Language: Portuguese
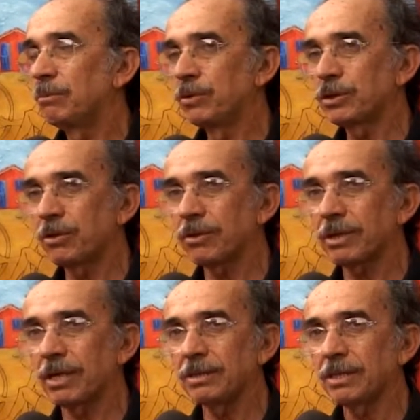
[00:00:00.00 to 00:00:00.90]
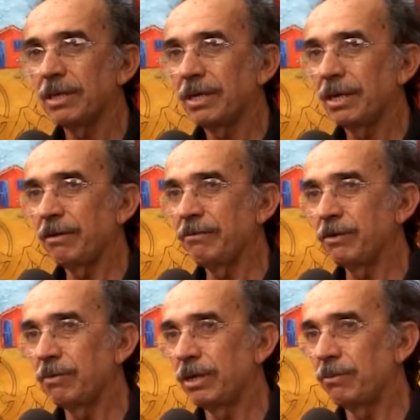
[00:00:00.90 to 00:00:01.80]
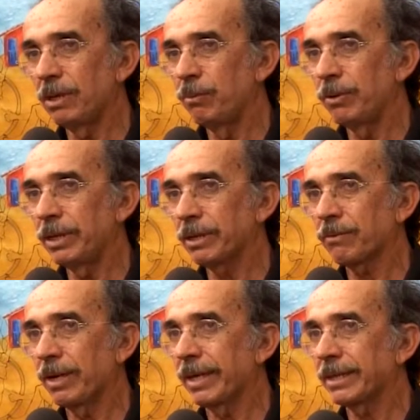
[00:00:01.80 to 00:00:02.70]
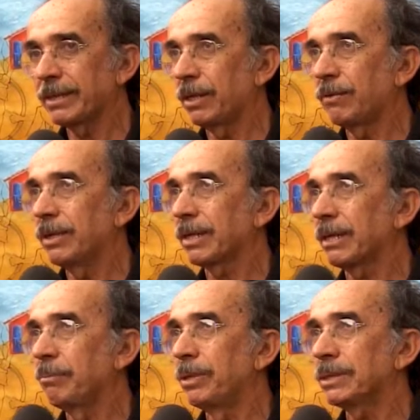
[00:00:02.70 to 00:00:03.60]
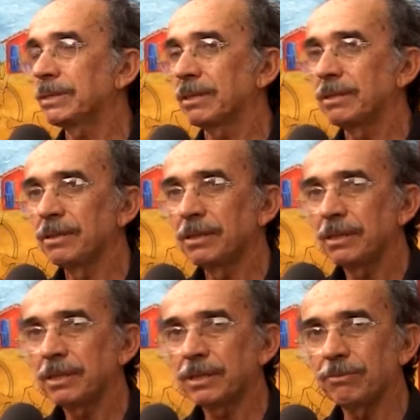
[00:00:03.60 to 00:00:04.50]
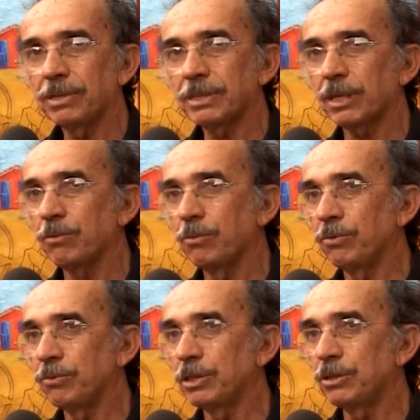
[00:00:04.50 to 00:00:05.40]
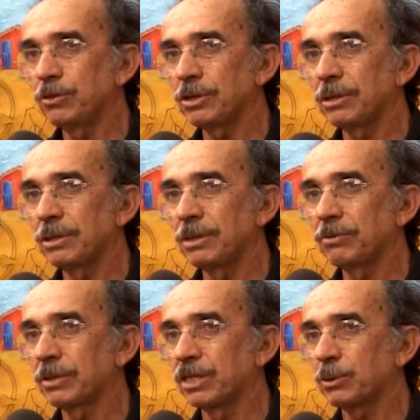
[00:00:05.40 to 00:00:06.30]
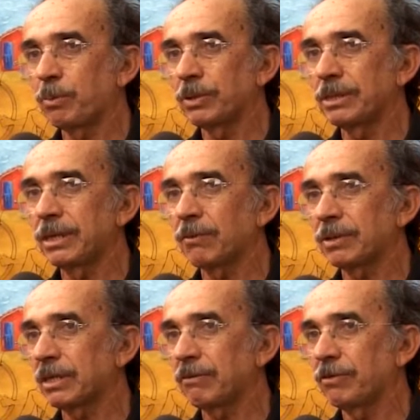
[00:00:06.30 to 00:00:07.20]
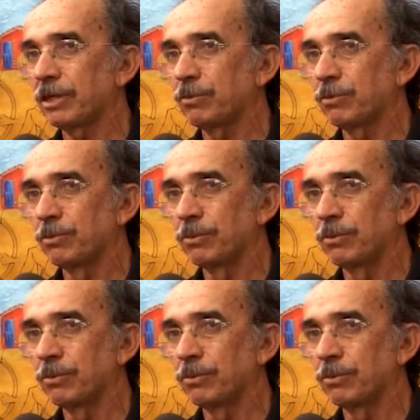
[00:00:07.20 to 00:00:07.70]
Muitos locais é ver uma, uma mulher com a lata d'água na cabeça. Então, isso é comum no dia de hoje em dia, o transporte d'água através do,